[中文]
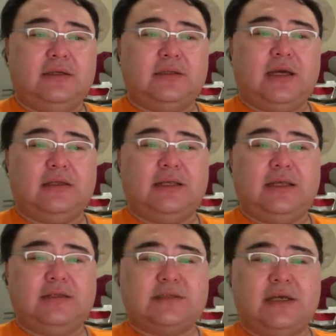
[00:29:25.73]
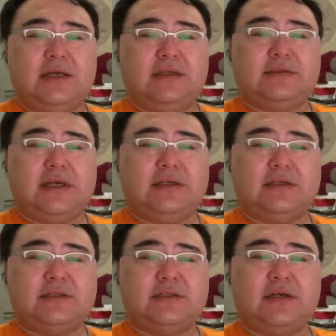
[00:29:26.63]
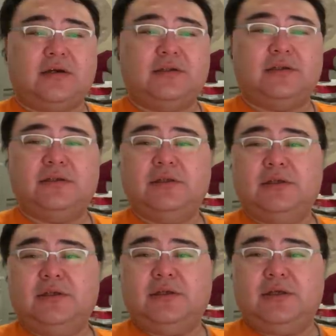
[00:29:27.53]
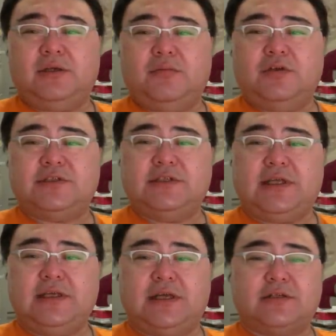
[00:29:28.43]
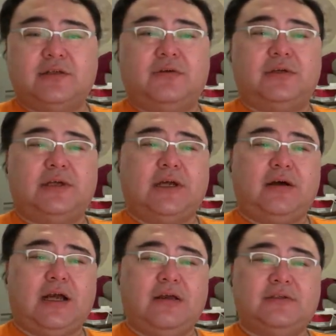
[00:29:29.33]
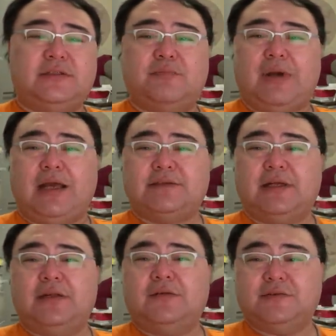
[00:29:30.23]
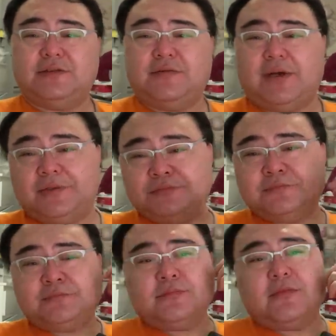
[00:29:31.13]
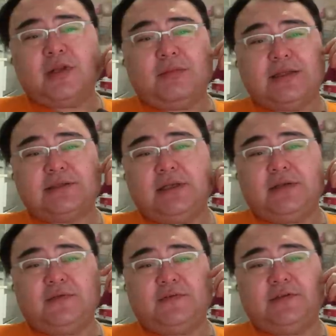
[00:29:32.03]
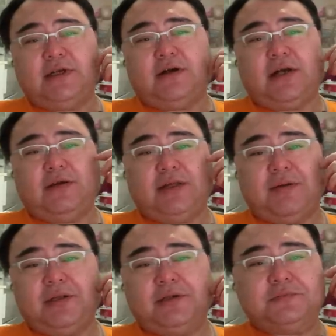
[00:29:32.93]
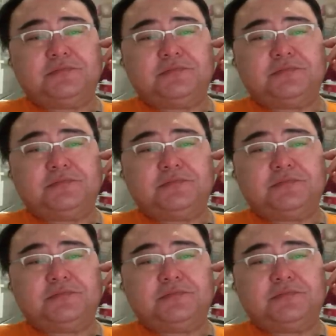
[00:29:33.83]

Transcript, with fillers: 当年在这个清朝的末期它也是有的，然后还有一些买进来的东西，对吧？买进来的东西，然后还有鸦片。